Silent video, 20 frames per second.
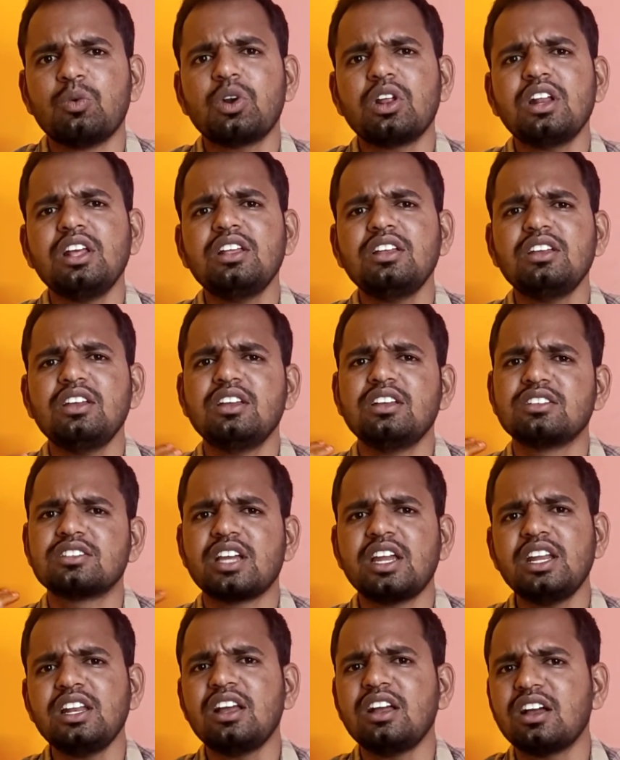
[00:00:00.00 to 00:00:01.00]
உடனே
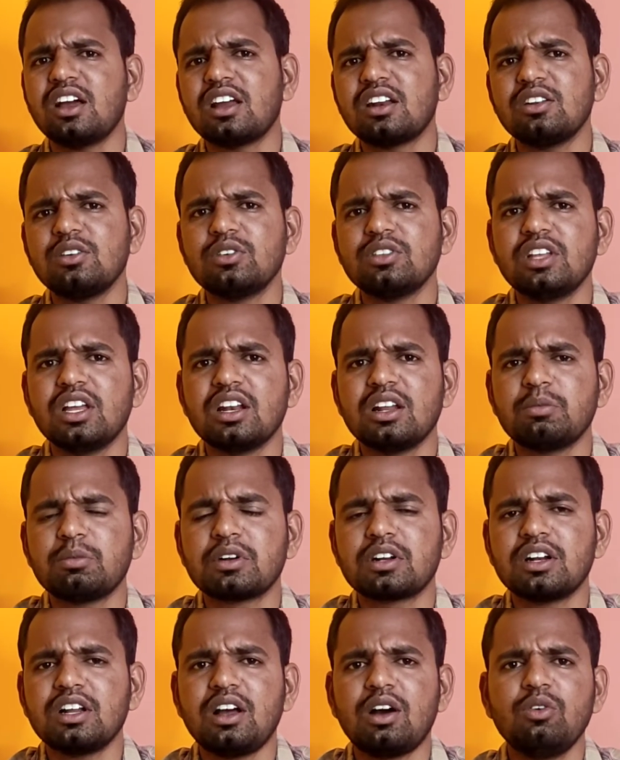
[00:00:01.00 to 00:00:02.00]
சைனாக்காரன் வந்து என்ன
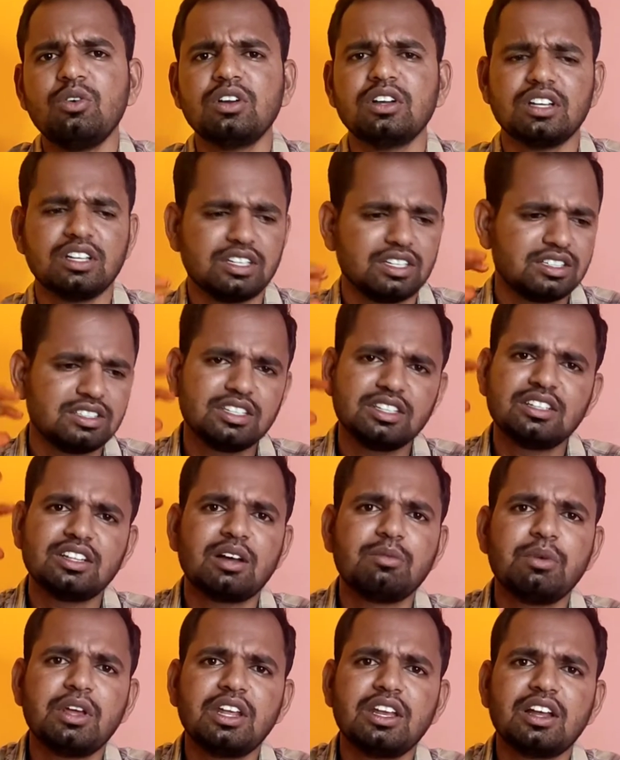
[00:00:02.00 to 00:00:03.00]
பண்ணான்னா அவங்க
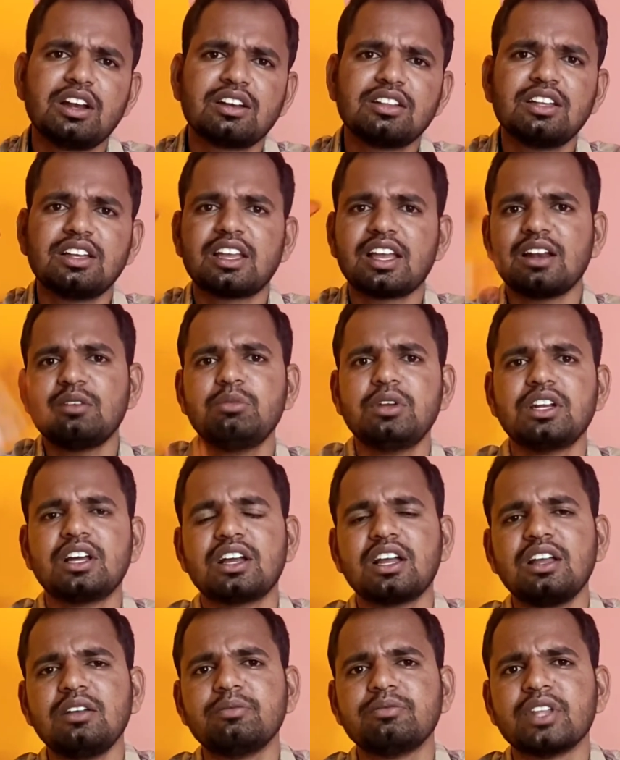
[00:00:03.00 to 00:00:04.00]
அங்கேருந்து அமெரிக்காவிலேருந்து
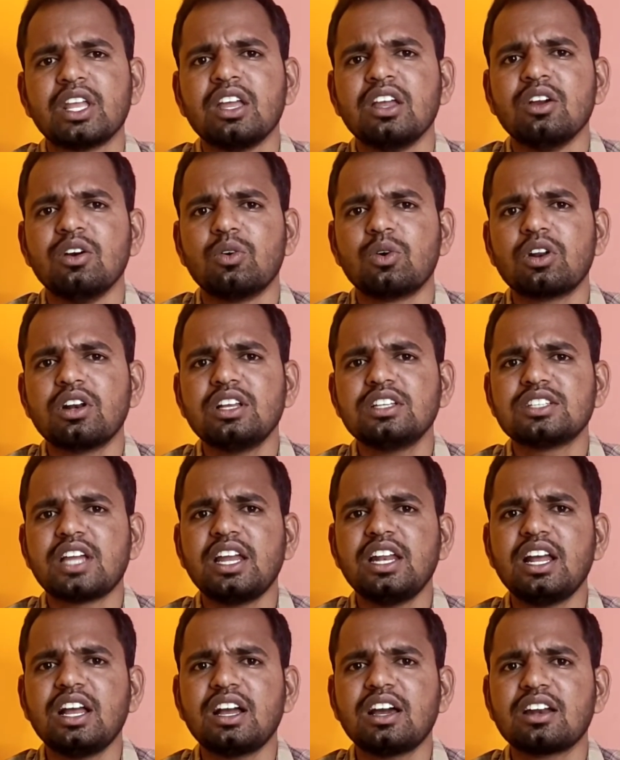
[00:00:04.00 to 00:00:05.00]
கிளம்பிட்டாங்க உடனே
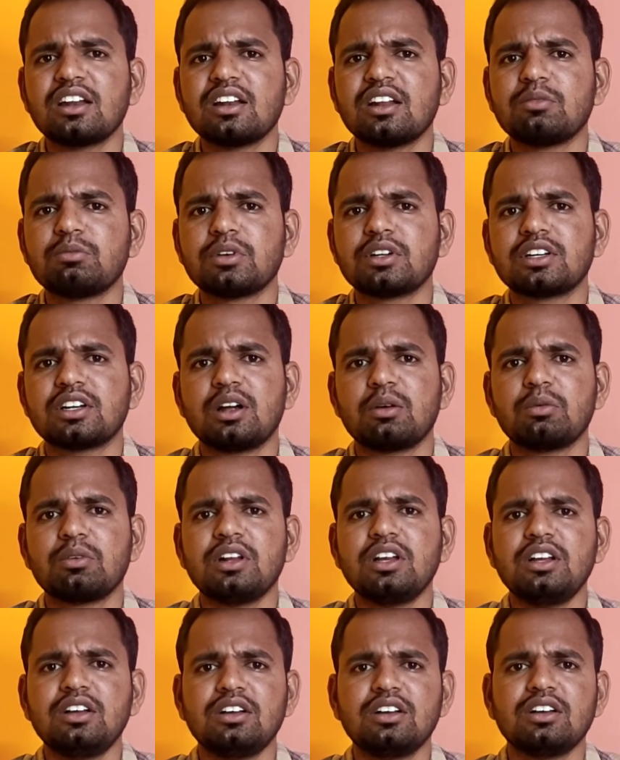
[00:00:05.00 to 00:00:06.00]
சைனாக்காரன் என்ன பண்ணுறான்
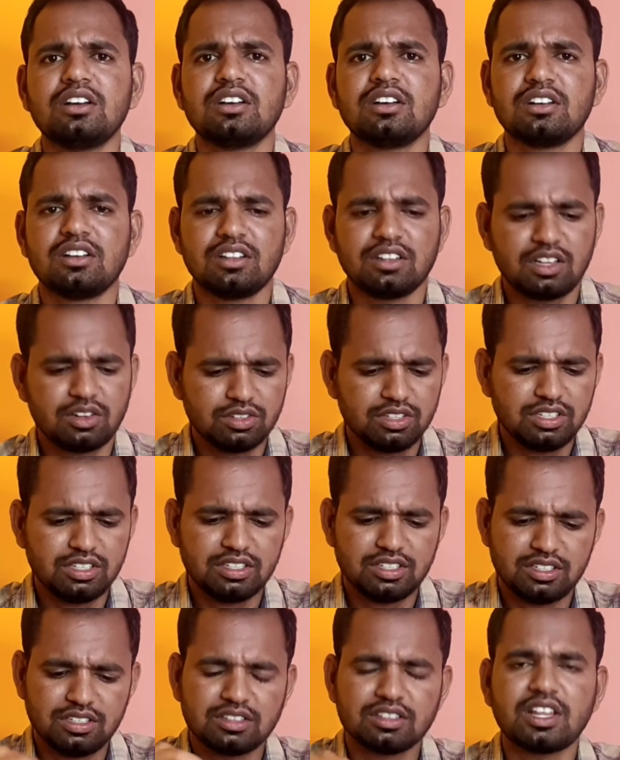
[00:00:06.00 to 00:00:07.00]
அப்படின்னா அதாவது
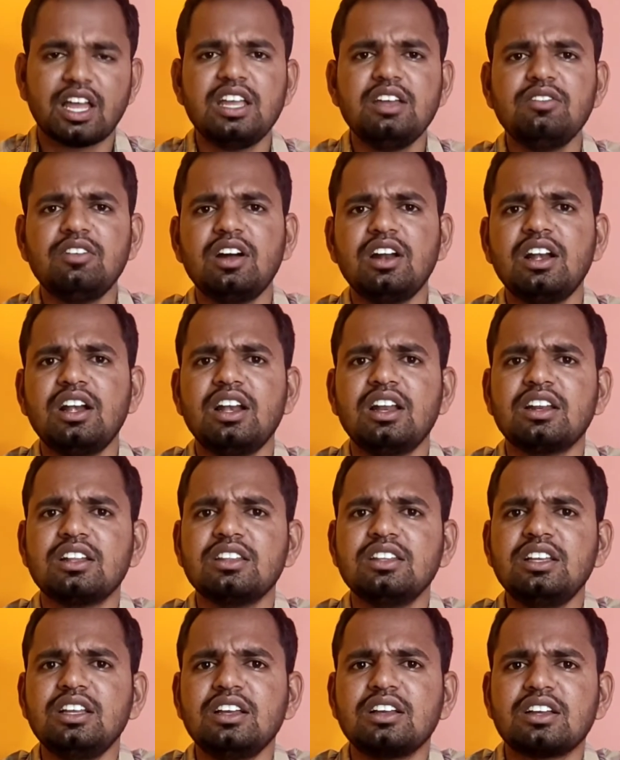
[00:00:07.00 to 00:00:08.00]

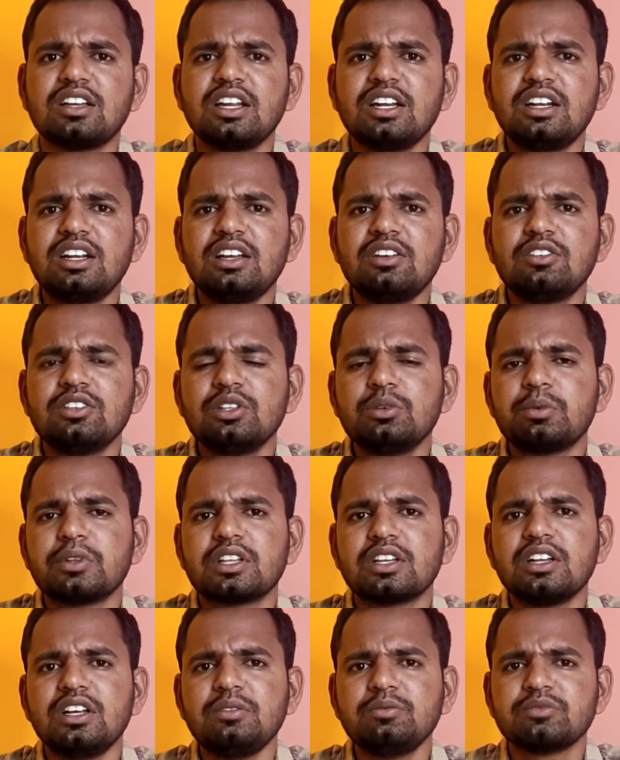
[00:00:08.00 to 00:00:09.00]
தைவான்லேருந்து கிட்ட வந்து
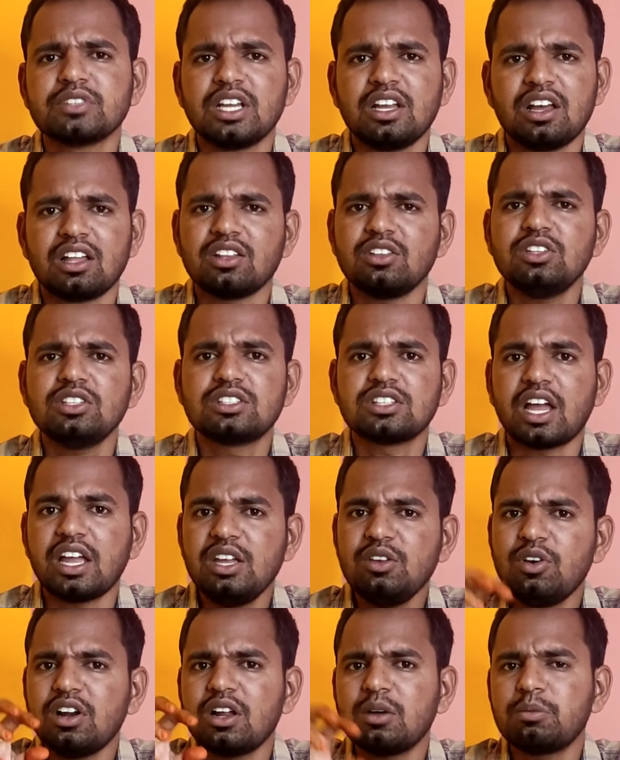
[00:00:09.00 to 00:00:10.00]
பார்த்திங்கன்னா அதாவது
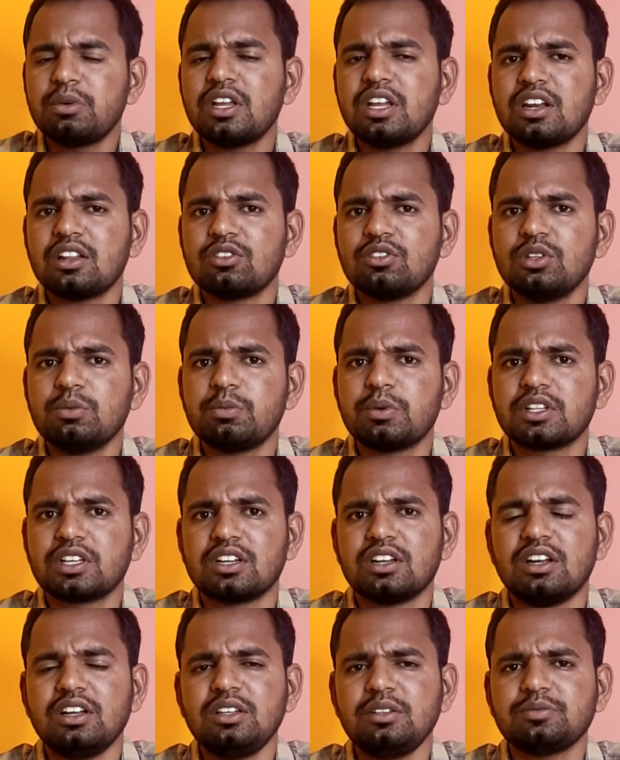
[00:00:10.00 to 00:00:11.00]
தைவான் அப்படிங்கிறது வந்து
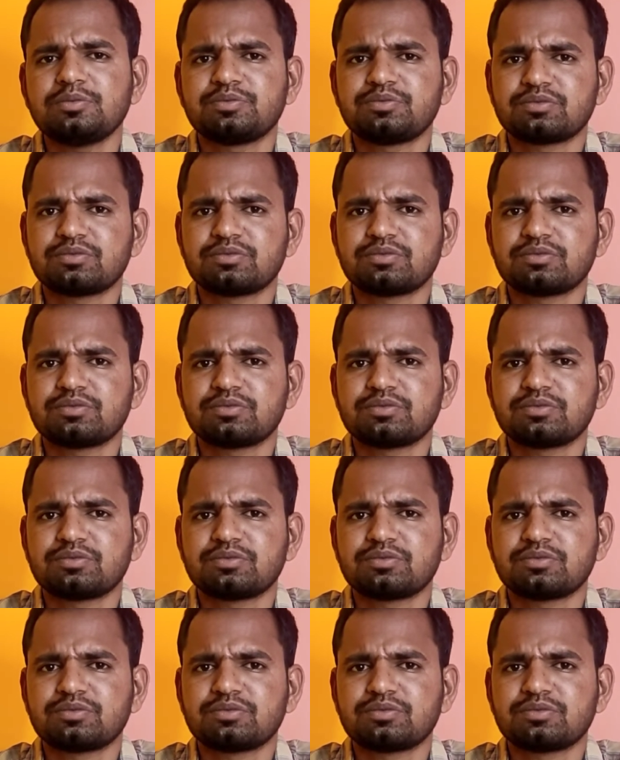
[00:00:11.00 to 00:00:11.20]
பார்த்திங்கன்னா